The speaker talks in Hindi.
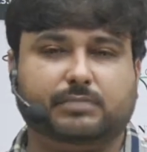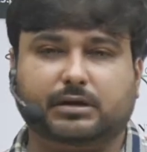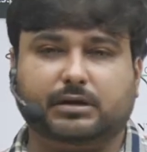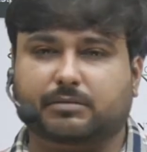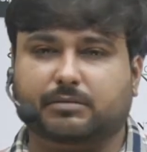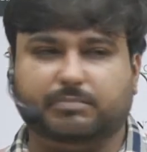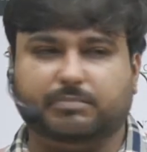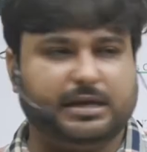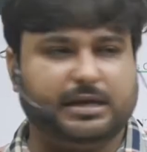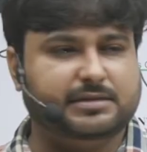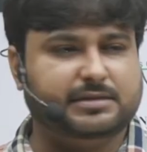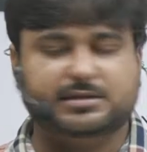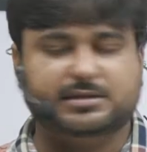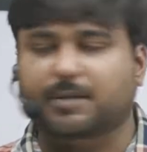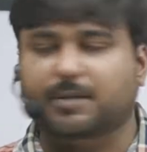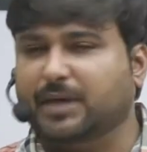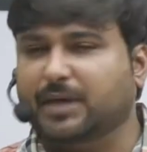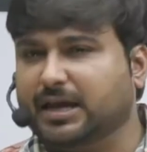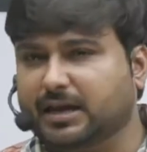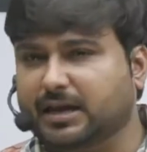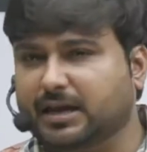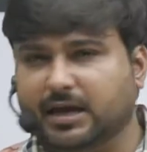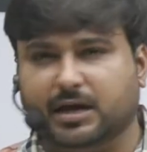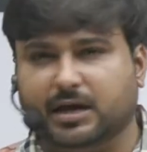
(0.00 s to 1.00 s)
इन सम
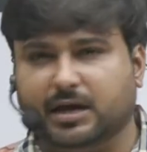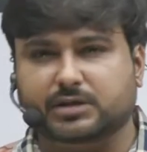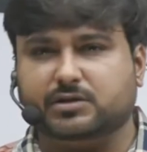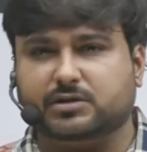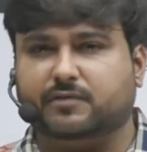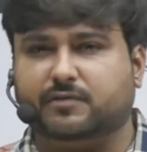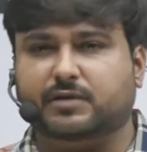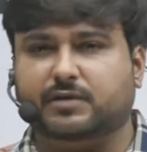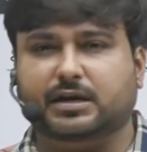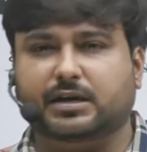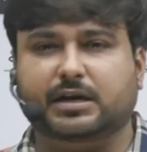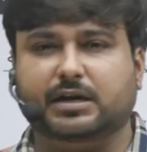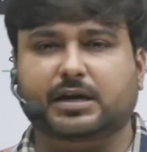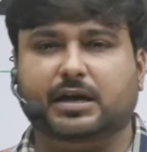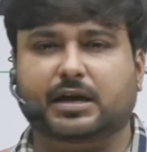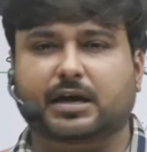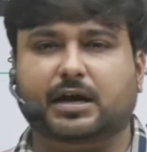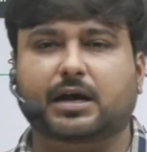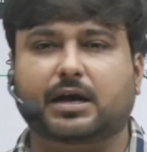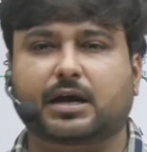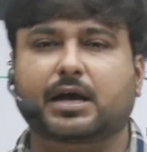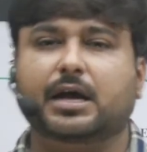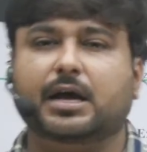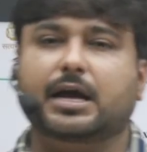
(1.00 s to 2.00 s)
एरियाज ऑफ द इंडिया
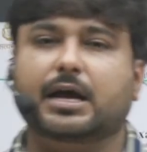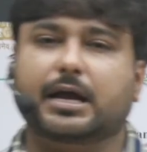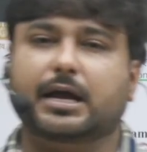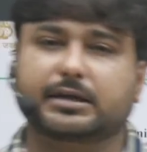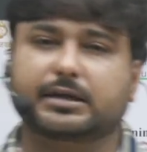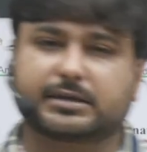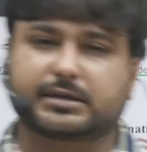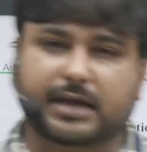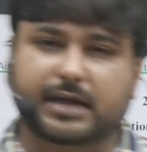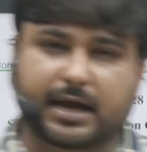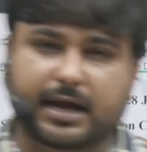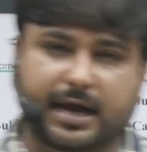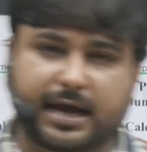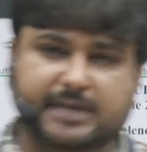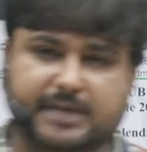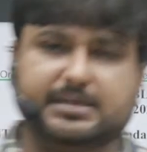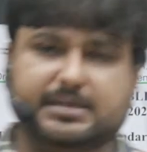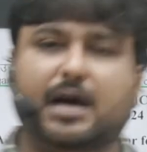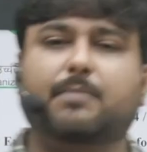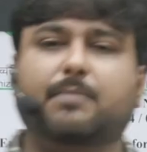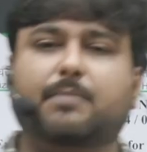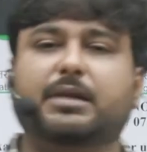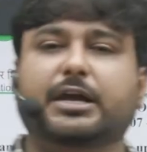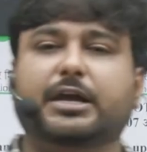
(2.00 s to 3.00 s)
एग्जाम
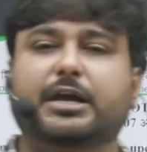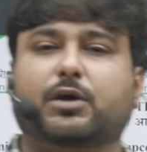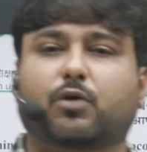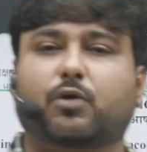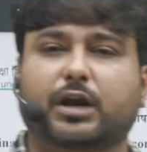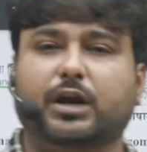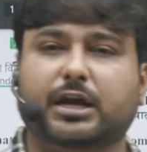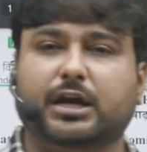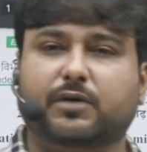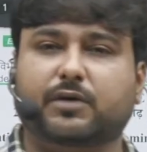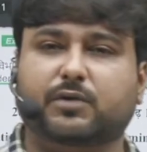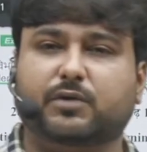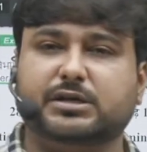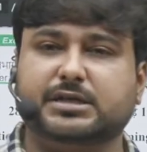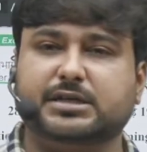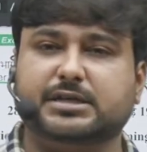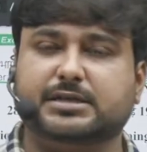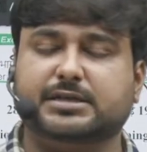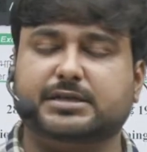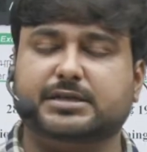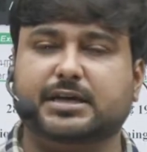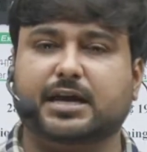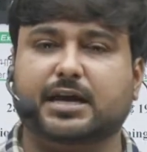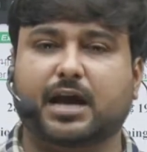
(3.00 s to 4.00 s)
लीक होने की वजह से
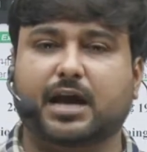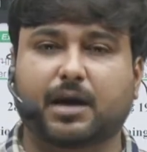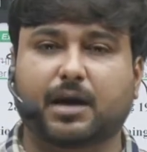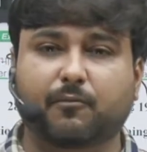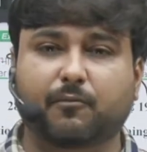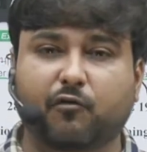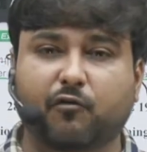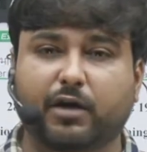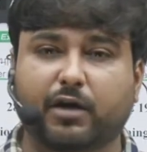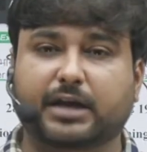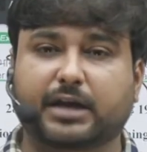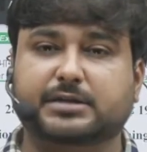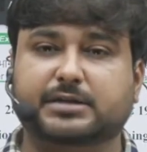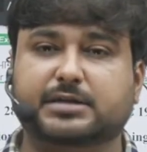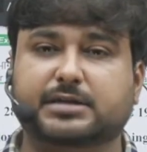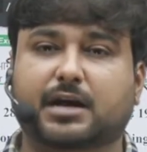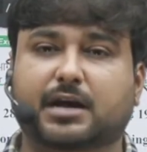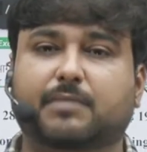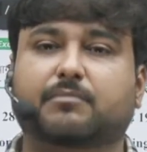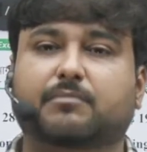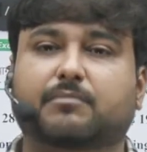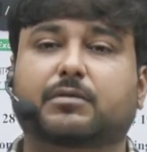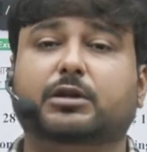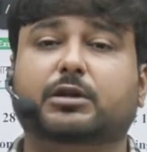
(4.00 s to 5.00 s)
अब वो एग्जाम
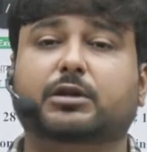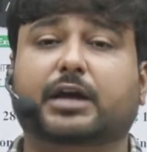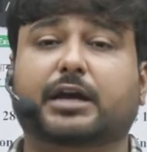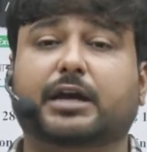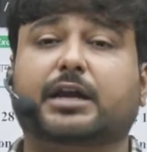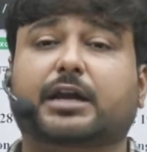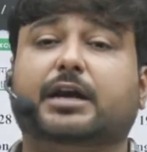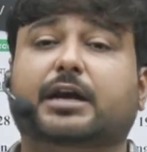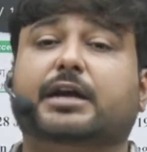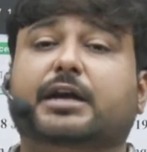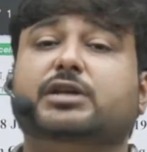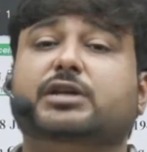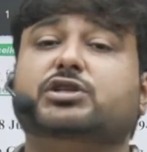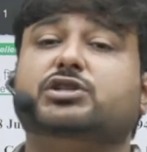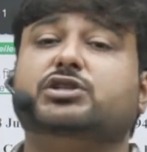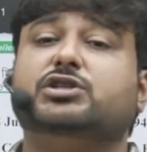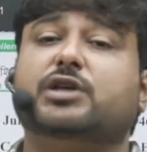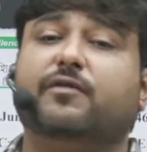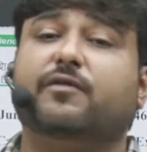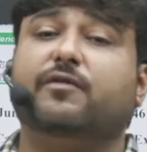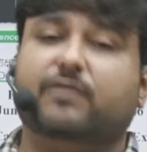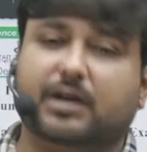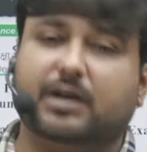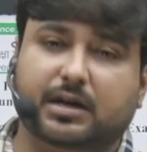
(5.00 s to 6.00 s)
कहीं ना कहीं शिफ्ट
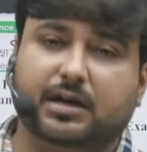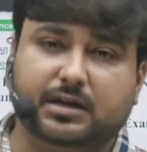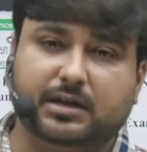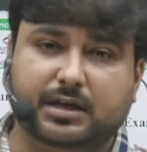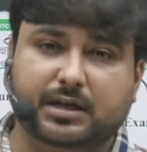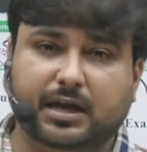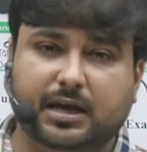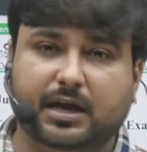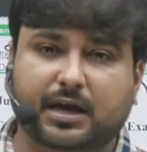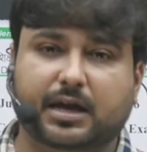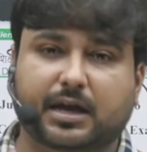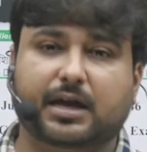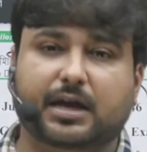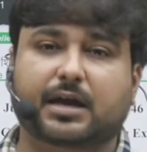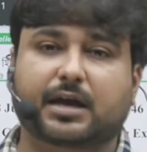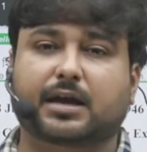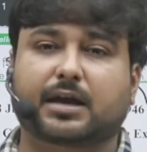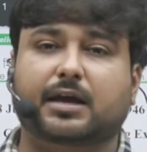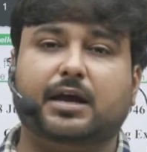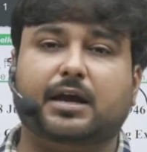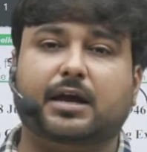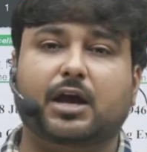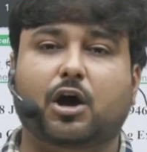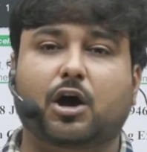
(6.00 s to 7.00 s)
कर दिया गया है
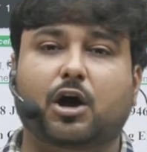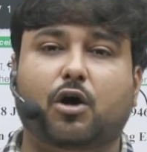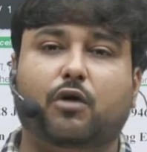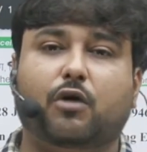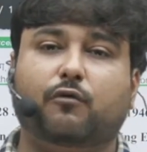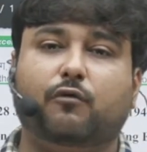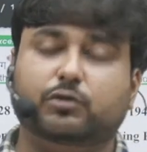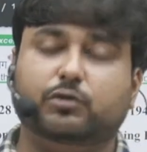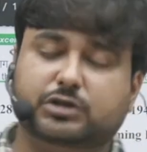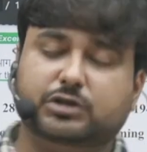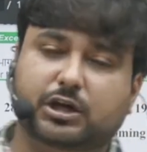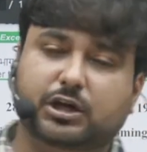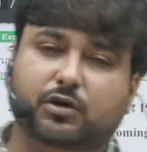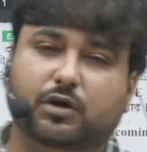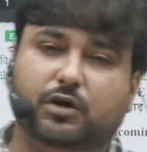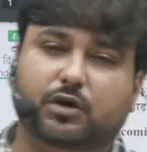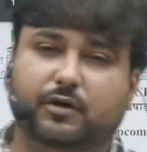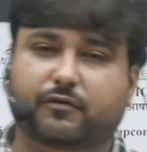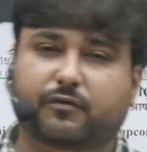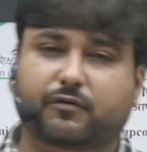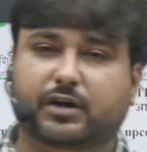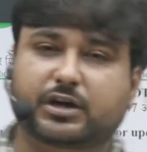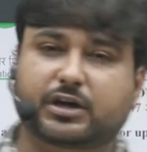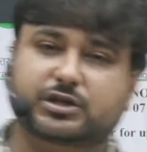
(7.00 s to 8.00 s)
और उसकी
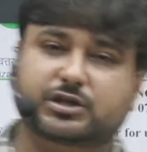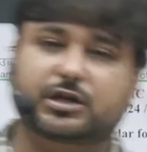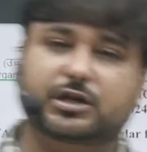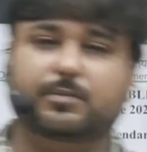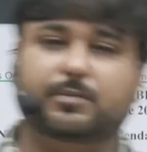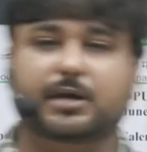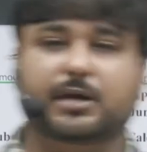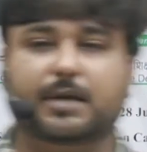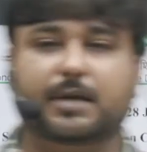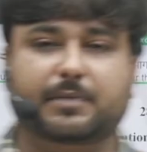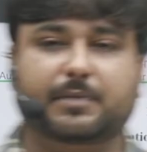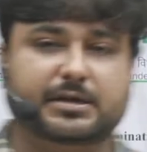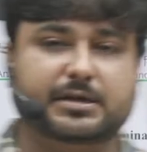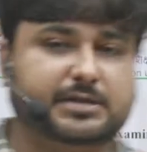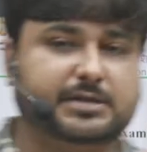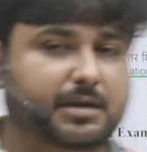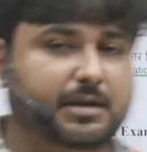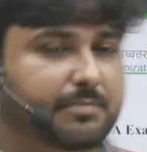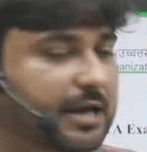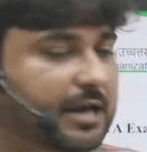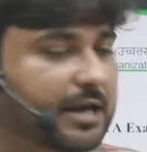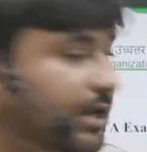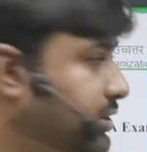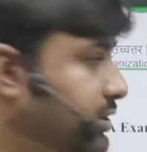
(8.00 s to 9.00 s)
नोटिफिकेशन भी आपके सामने
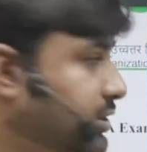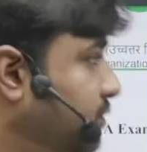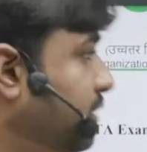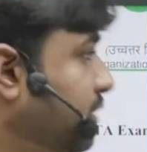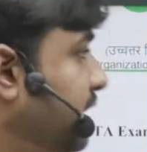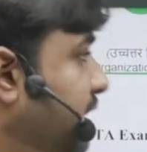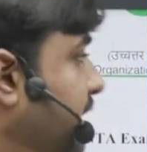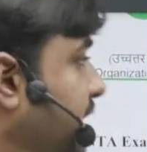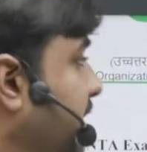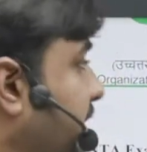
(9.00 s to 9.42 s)
आ चुकी है